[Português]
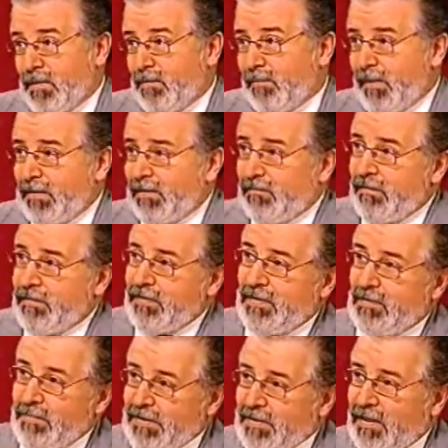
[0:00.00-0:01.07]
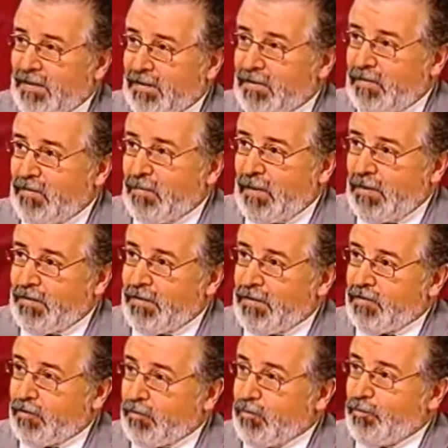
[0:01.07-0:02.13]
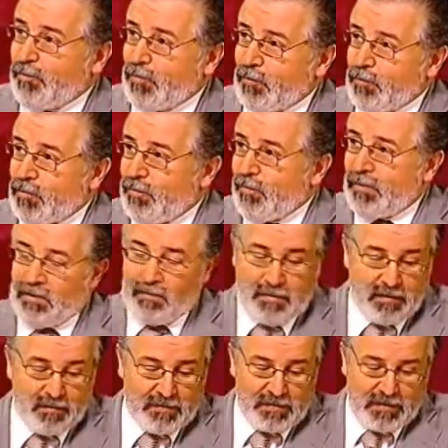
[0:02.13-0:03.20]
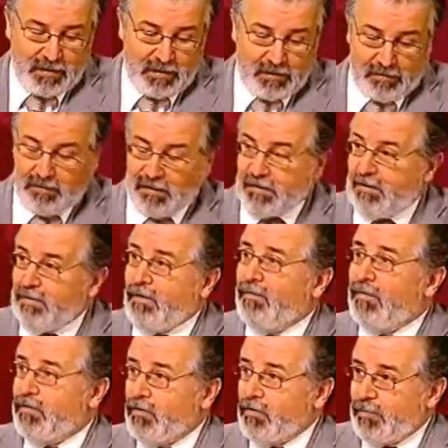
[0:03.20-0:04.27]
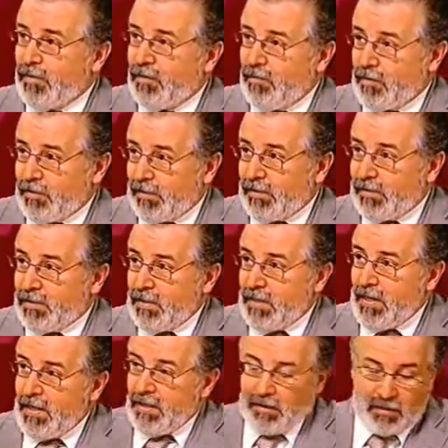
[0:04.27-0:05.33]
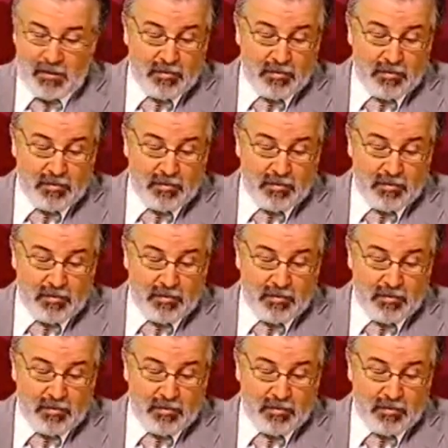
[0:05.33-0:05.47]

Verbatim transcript: Na minha uhum. parte, podia merecer a atenção mais das outras pessoas que podem beneficiar das intervenções psicológicas.